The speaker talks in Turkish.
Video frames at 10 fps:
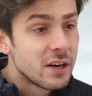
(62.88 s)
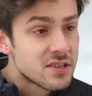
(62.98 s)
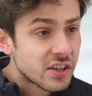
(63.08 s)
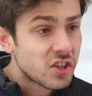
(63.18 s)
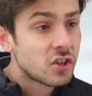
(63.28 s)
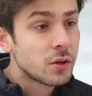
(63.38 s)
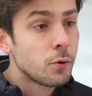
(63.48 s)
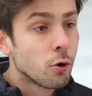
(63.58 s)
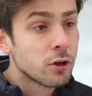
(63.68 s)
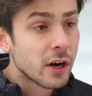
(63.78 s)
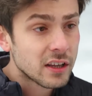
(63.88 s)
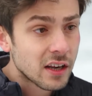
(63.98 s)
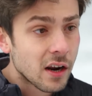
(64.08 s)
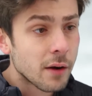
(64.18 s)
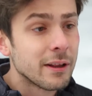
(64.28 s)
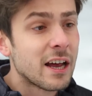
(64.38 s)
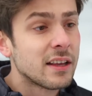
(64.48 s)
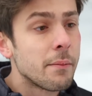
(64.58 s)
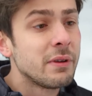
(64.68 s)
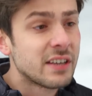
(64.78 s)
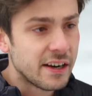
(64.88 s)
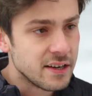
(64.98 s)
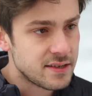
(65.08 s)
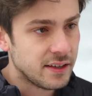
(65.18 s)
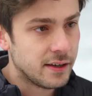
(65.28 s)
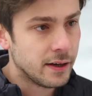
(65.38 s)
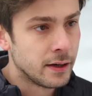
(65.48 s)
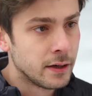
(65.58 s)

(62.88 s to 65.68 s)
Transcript: beni sıkıştırıp yoldan atan arabalardan bir tanesiydi.